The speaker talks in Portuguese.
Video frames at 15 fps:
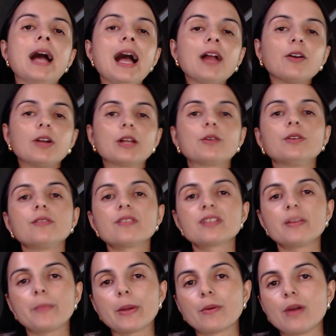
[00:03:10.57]
Agora, quando
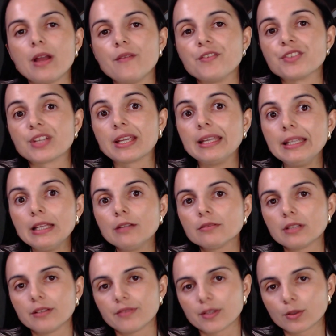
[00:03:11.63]
você pega uma revista que não
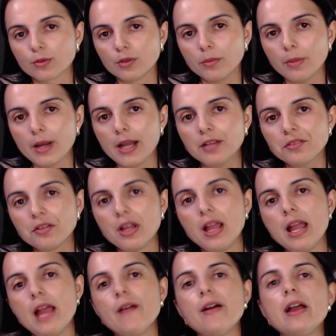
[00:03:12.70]
tem fator de impacto,
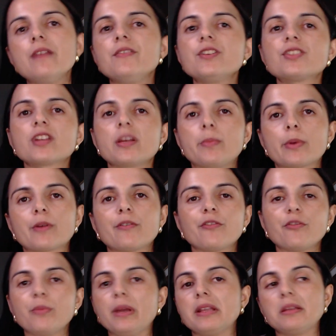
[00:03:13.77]
é uma revista que
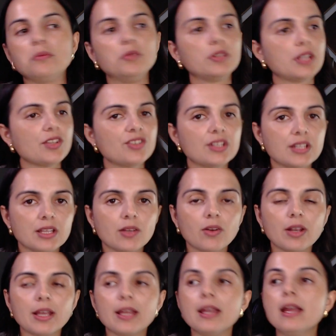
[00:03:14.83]
provavelmente muita gente não
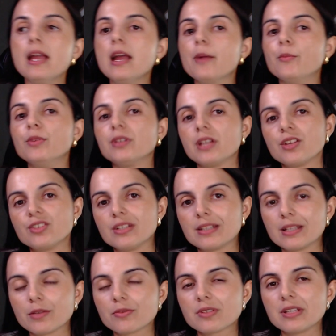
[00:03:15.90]
lê, muita
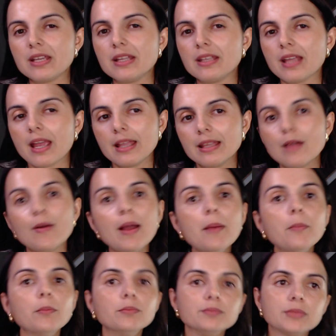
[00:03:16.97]
gente não cita, e aí não é
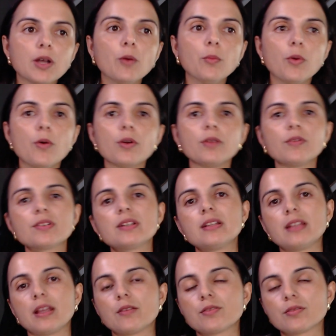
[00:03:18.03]
tão bom que você
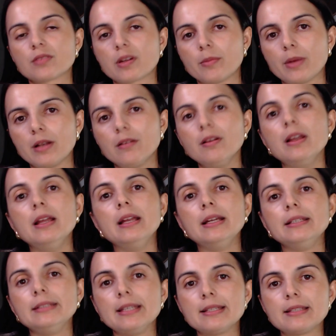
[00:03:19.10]
tenha o seu trabalho
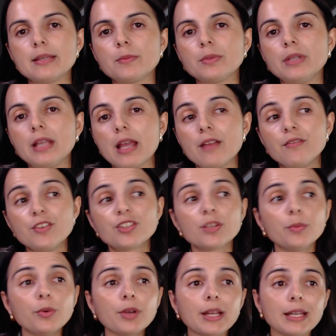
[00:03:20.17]
nesse tipo de revista,
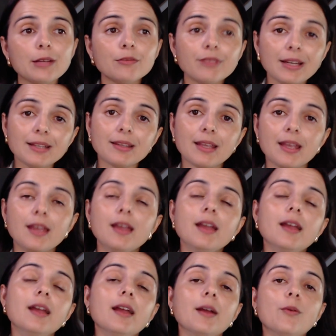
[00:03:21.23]
porque não vai ter
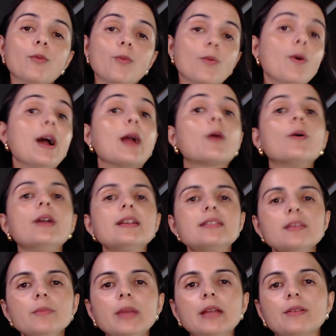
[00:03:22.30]
um
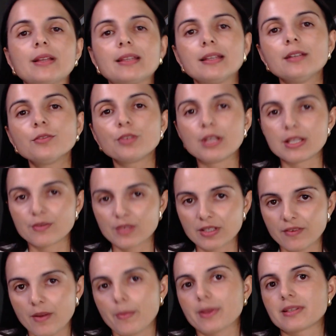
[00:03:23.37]
reconhecimento. É tanto que se você
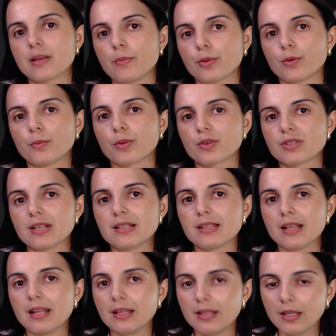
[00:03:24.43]
vai passar por um processo
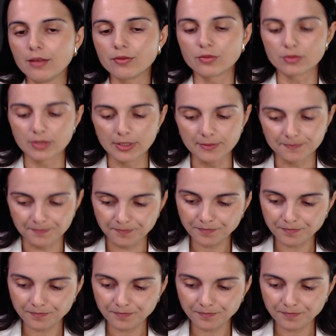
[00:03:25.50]
seletivo, né?